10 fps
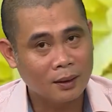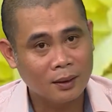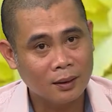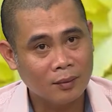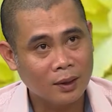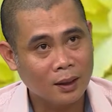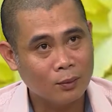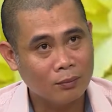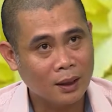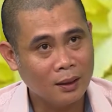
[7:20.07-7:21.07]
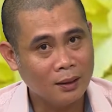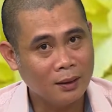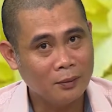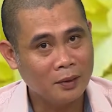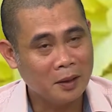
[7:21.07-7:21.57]
Đấy, và cũng đang nghiên
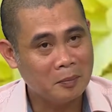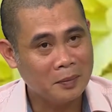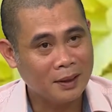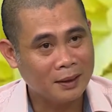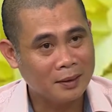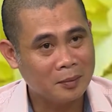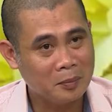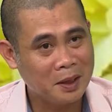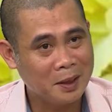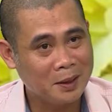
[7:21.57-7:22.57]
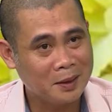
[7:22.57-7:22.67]
cứu thêm à, bia